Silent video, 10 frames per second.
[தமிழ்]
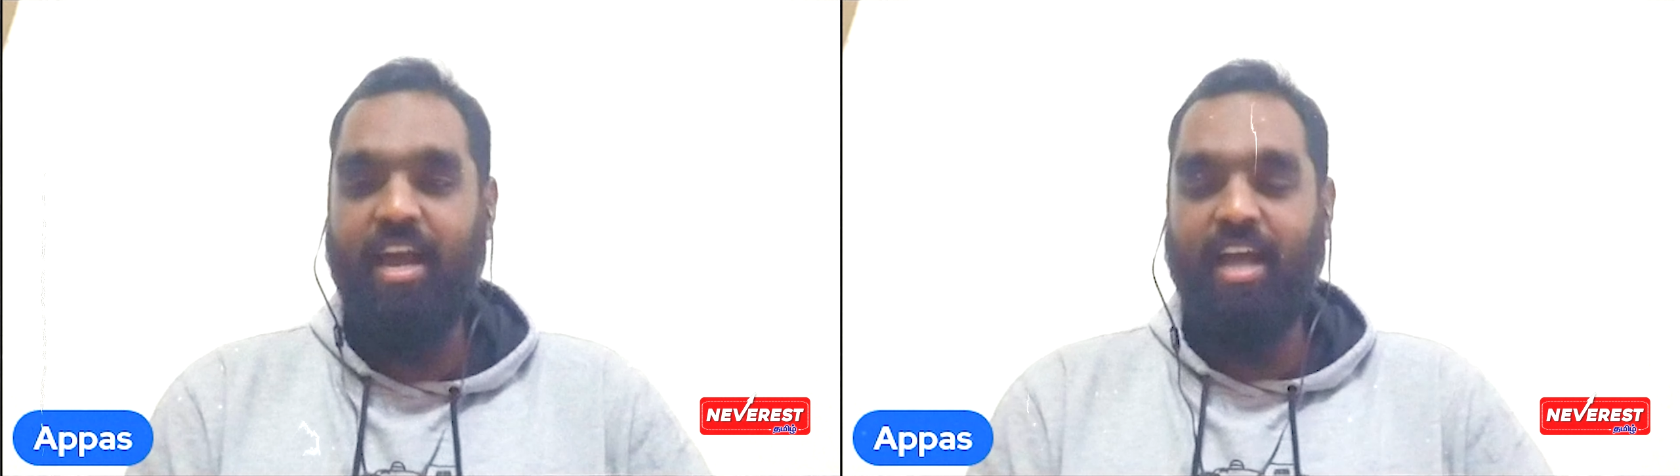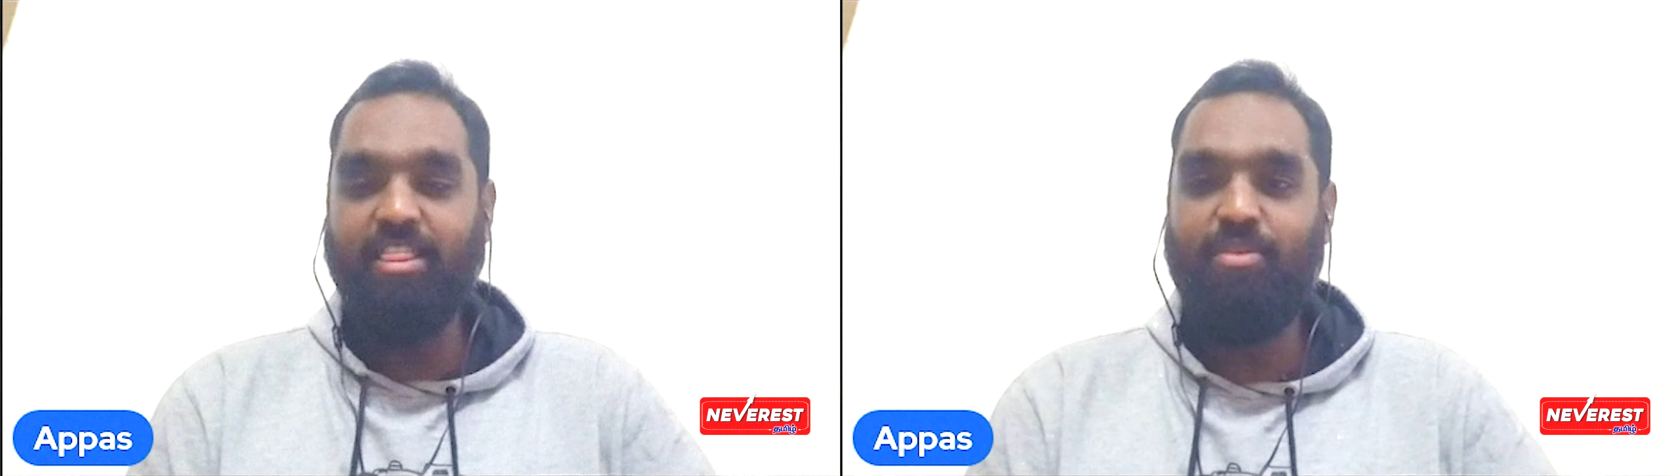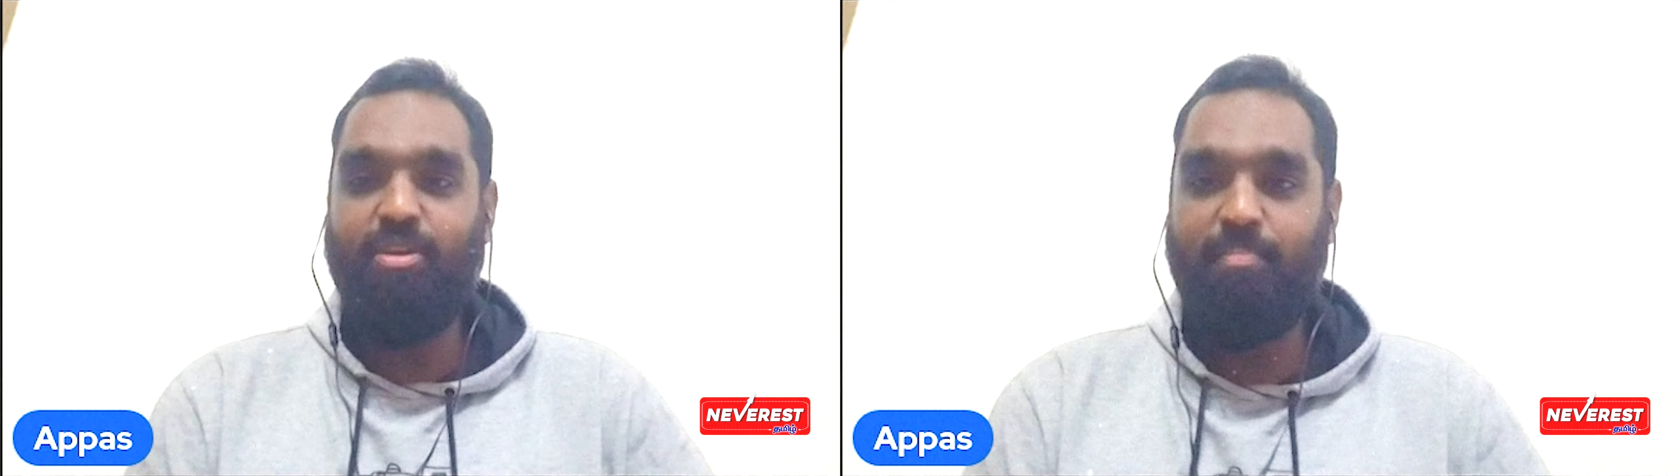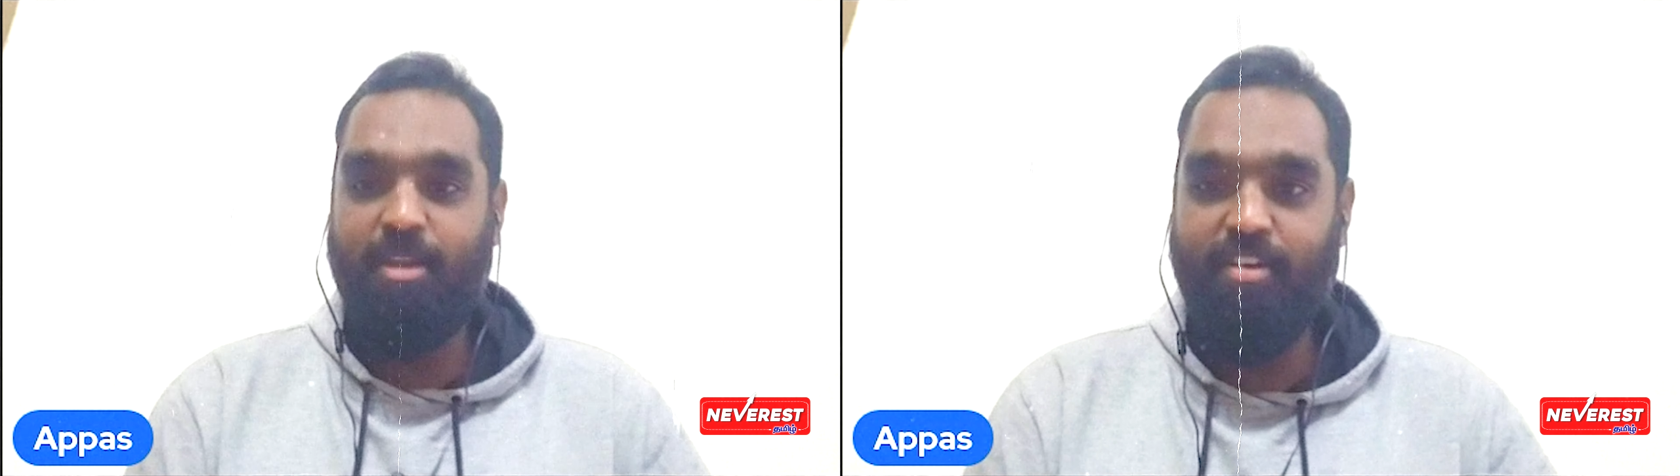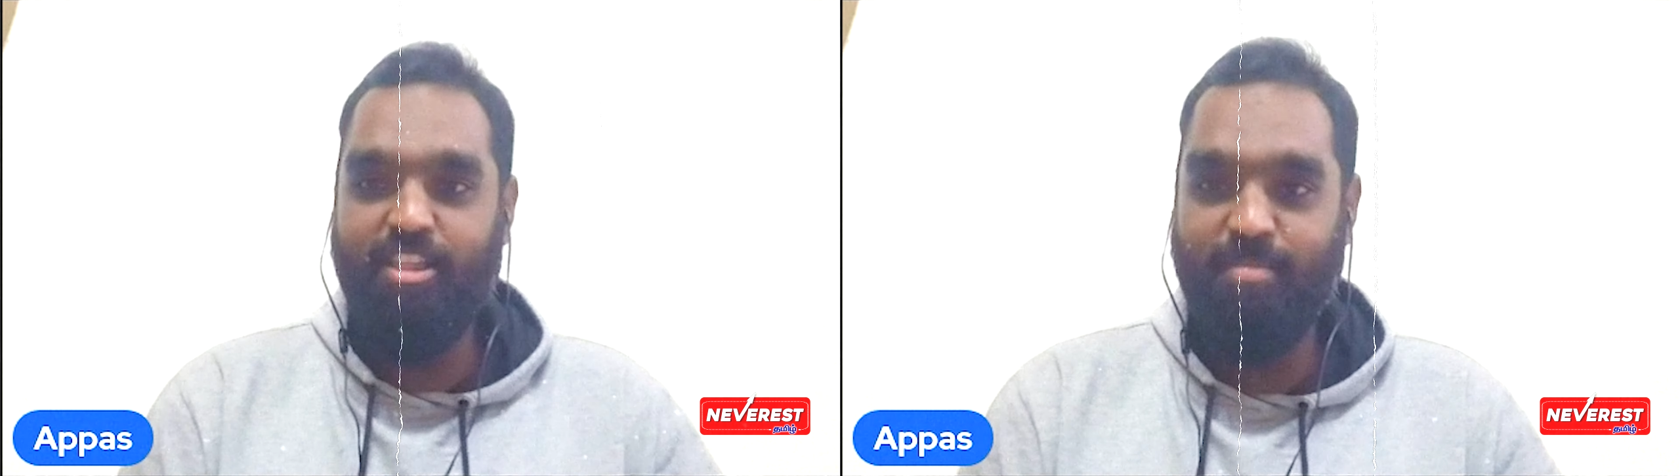அந்த ஒரு
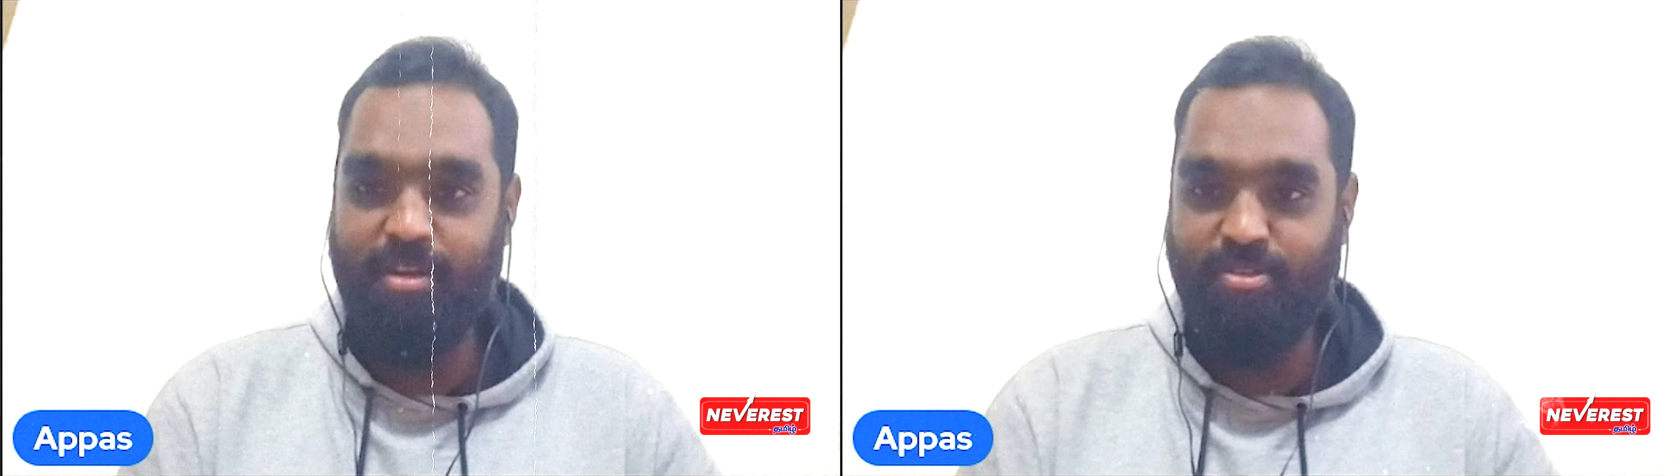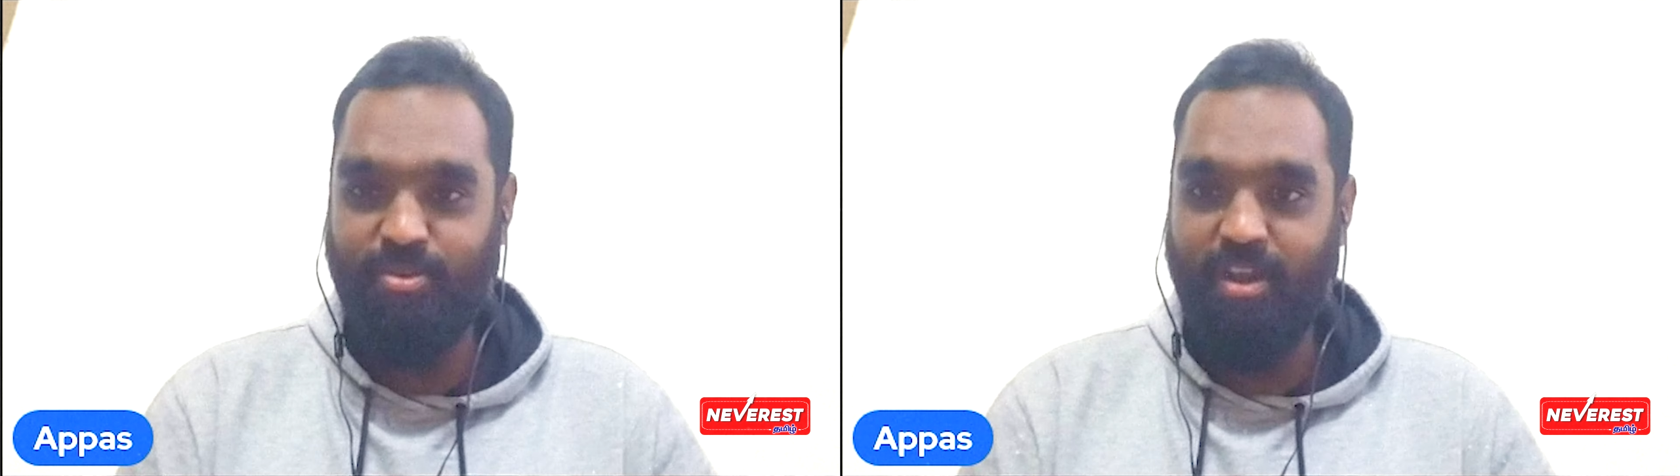பிடிவாதம் என்னன்னு